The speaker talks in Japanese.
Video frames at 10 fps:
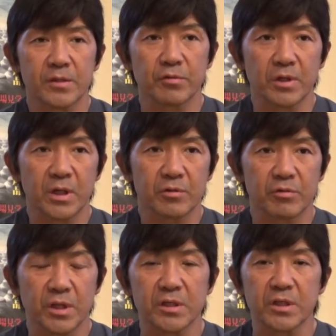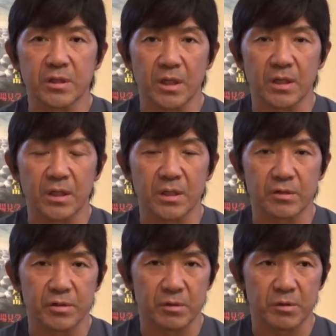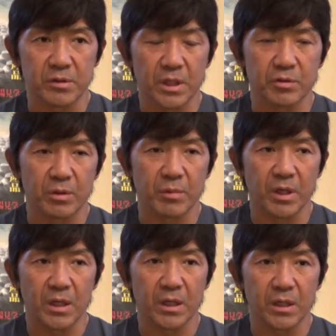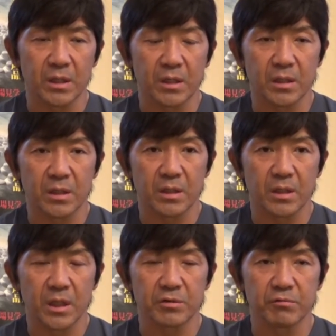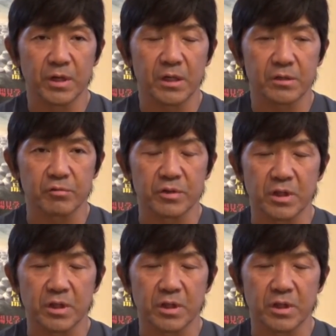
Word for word: それがあの年に1回必ずありますあとはまあ春はその